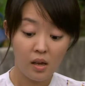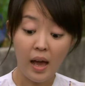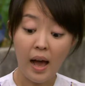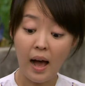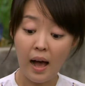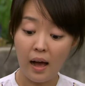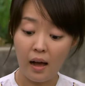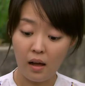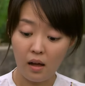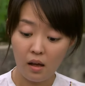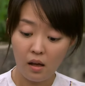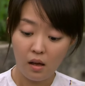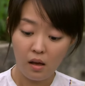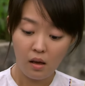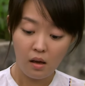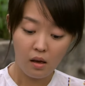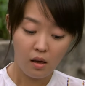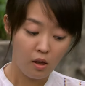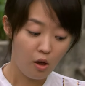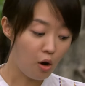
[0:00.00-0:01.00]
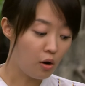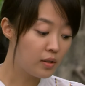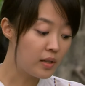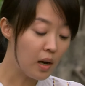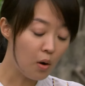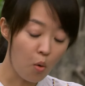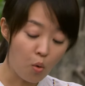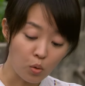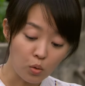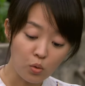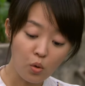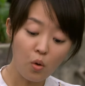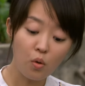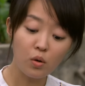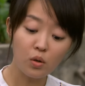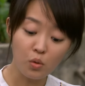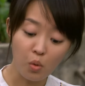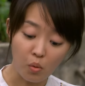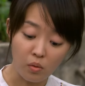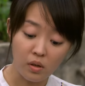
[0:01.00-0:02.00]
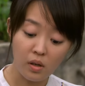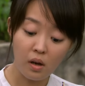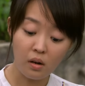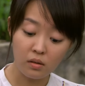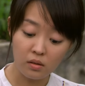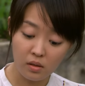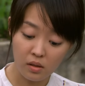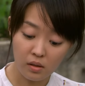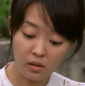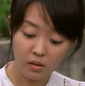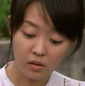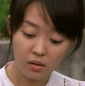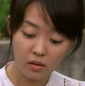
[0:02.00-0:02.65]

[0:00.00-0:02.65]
야, 여긴 다 공동으로 돈 내거든?